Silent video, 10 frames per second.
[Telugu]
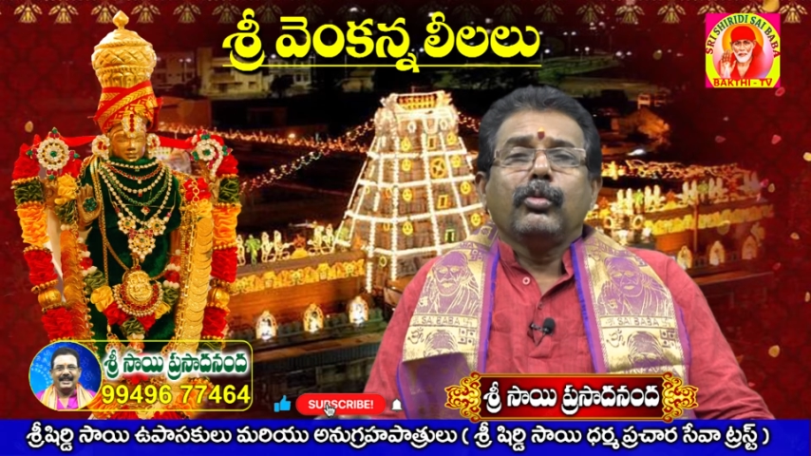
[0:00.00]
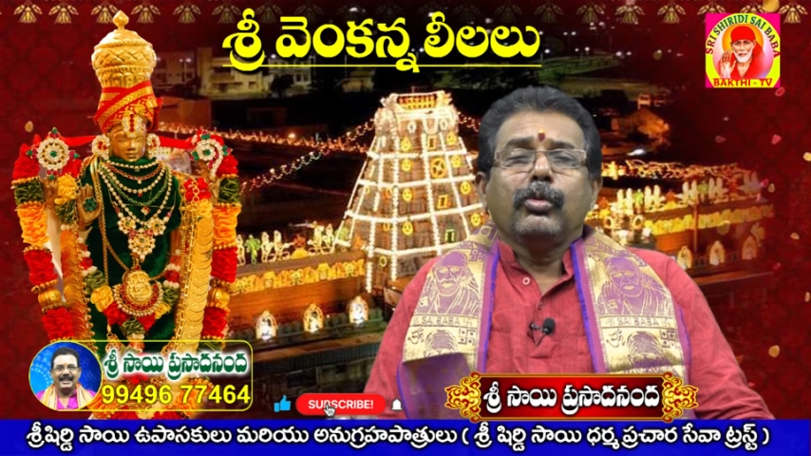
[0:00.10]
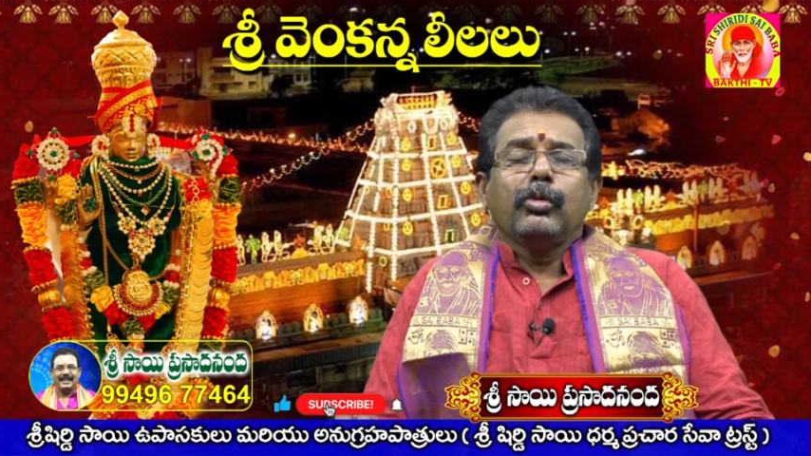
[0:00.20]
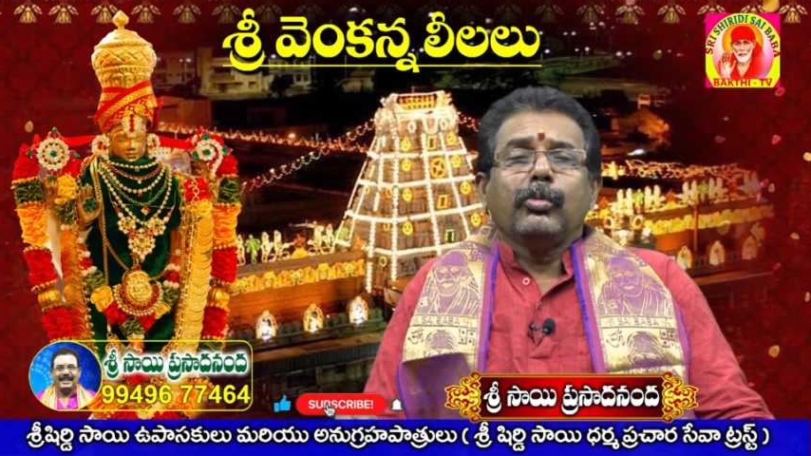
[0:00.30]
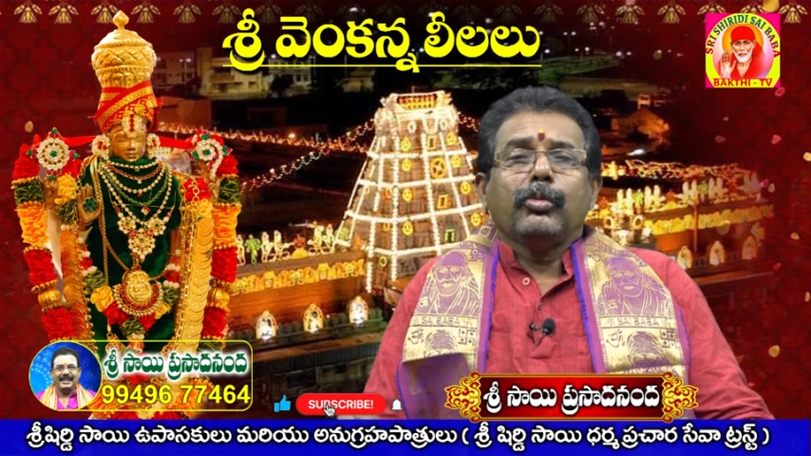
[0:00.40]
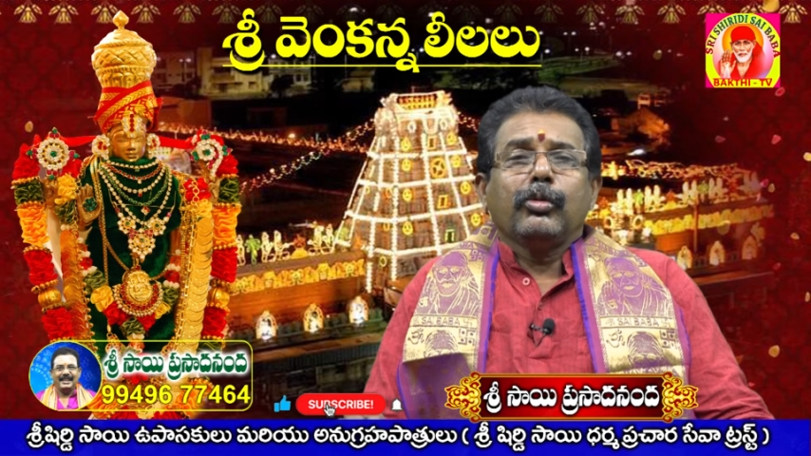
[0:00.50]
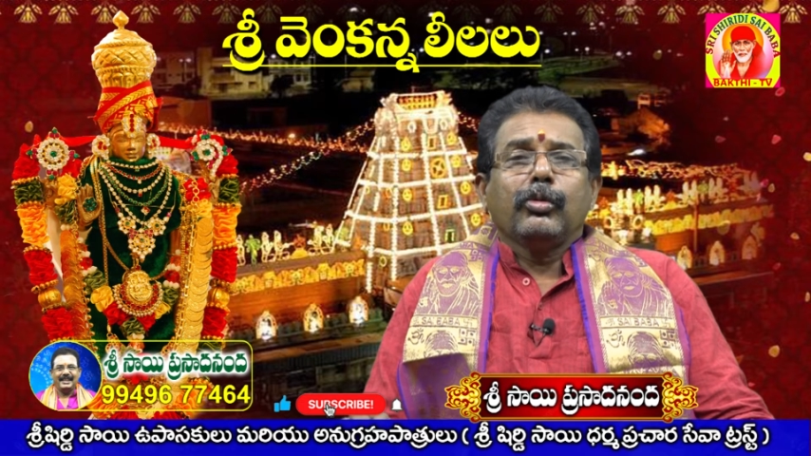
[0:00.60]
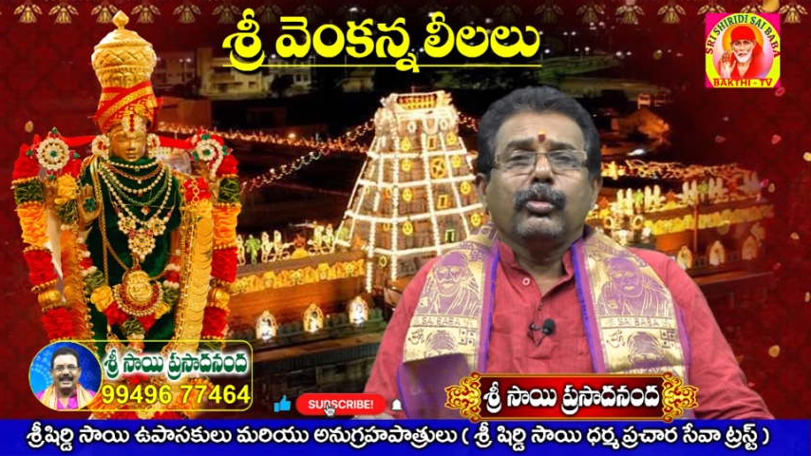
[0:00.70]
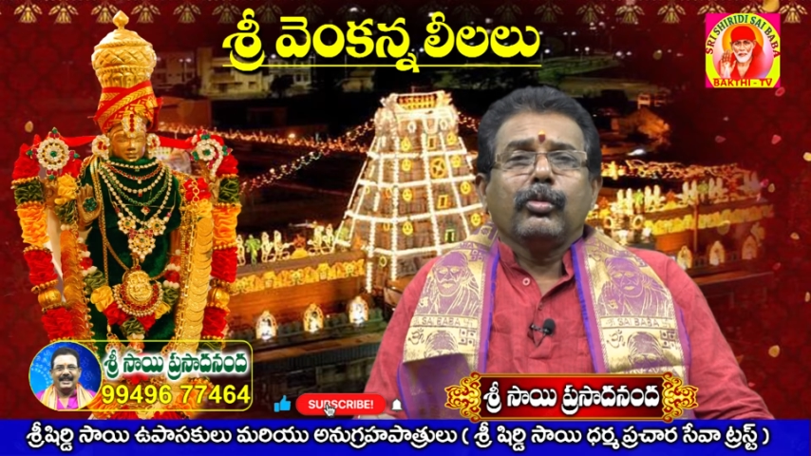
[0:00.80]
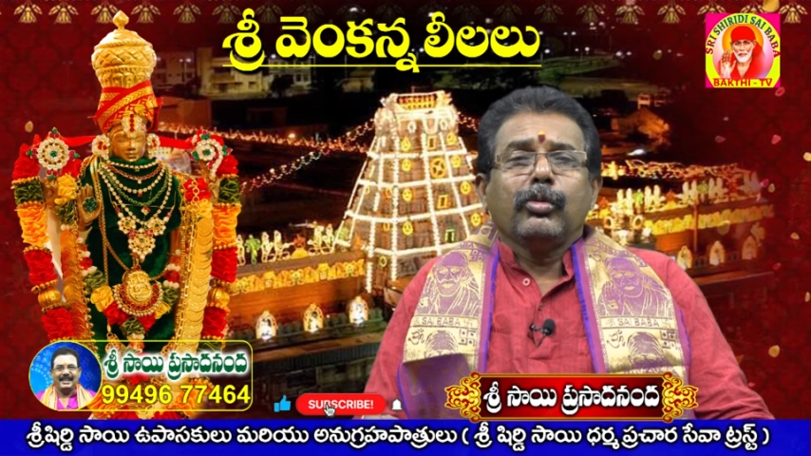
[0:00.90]
గుండు
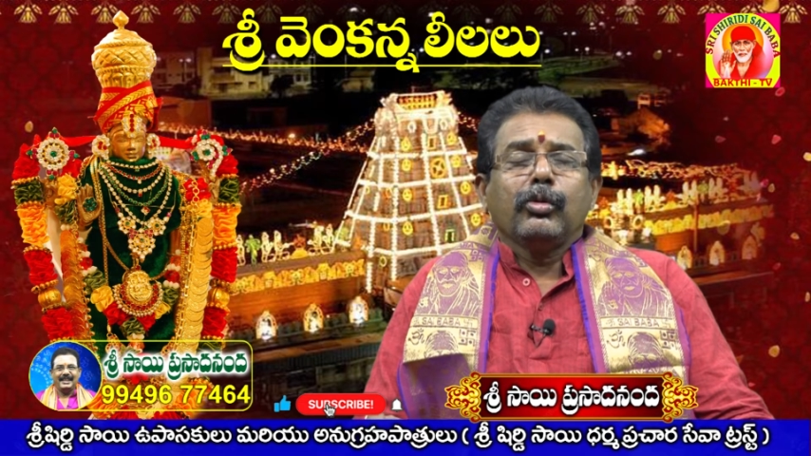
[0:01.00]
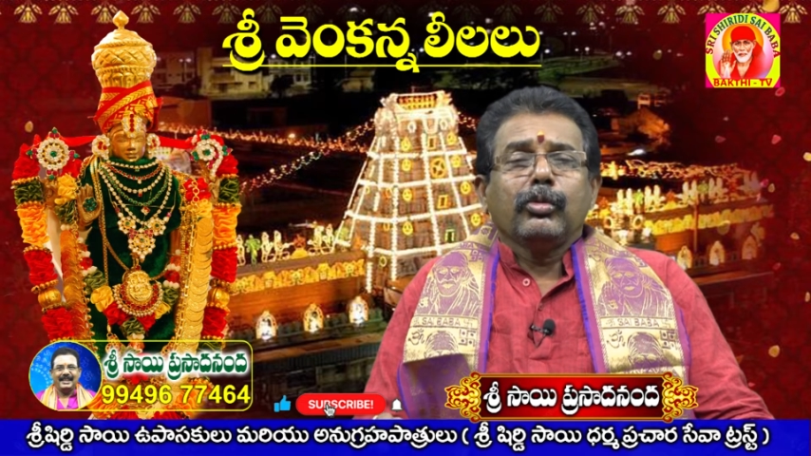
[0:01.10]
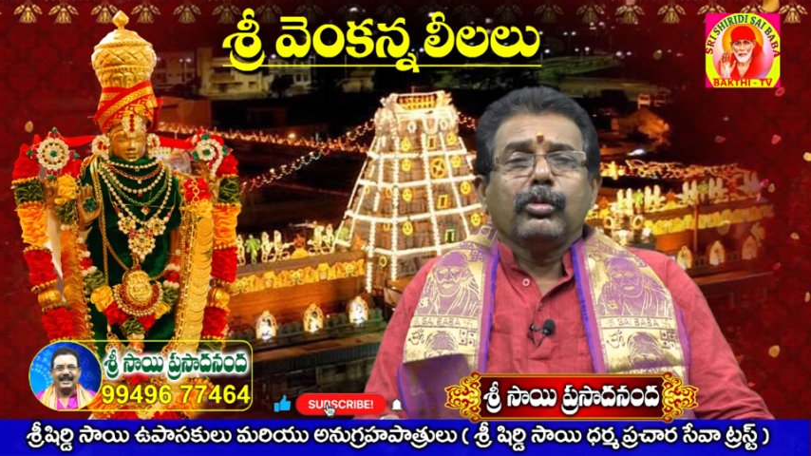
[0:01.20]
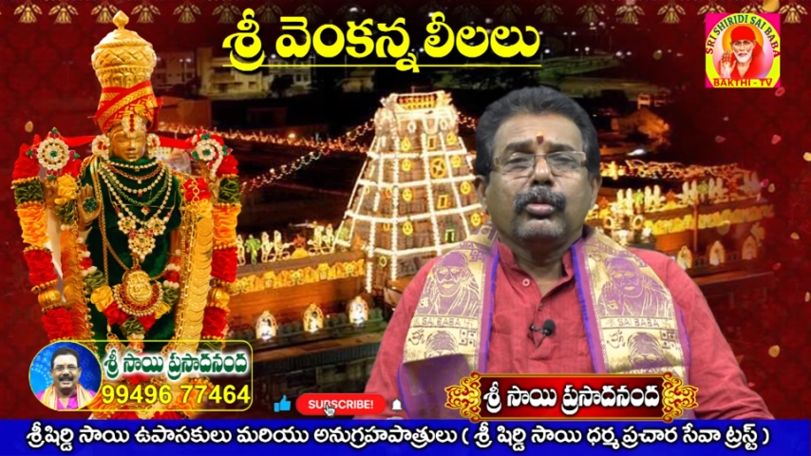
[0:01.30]
గుండు